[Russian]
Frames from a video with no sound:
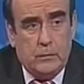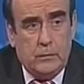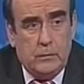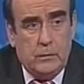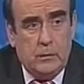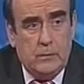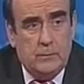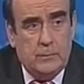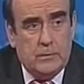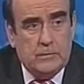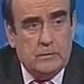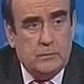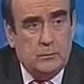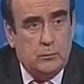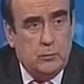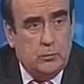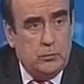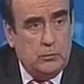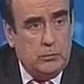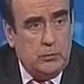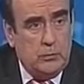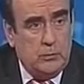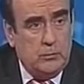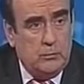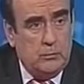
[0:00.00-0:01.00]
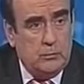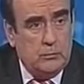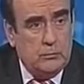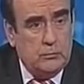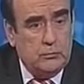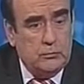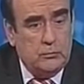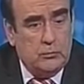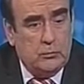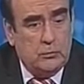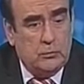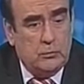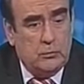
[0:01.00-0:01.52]
и посмотрим,
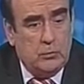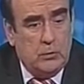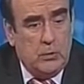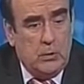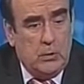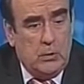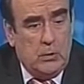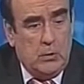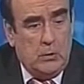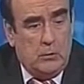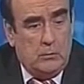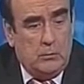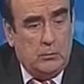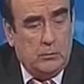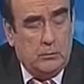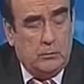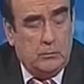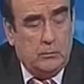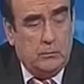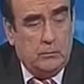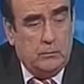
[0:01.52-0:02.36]
что вот